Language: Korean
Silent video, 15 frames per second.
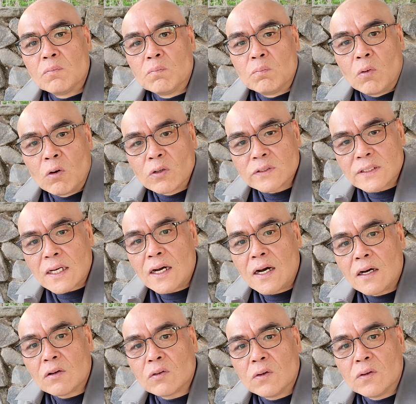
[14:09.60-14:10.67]

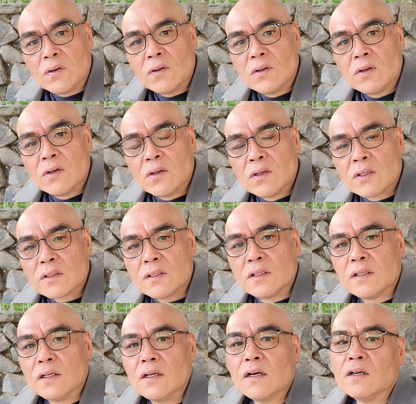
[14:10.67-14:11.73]
모사하고
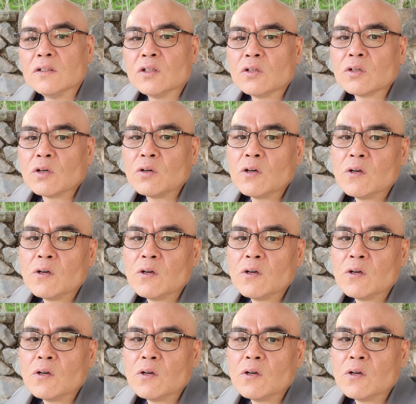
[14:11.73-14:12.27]
그걸 언어로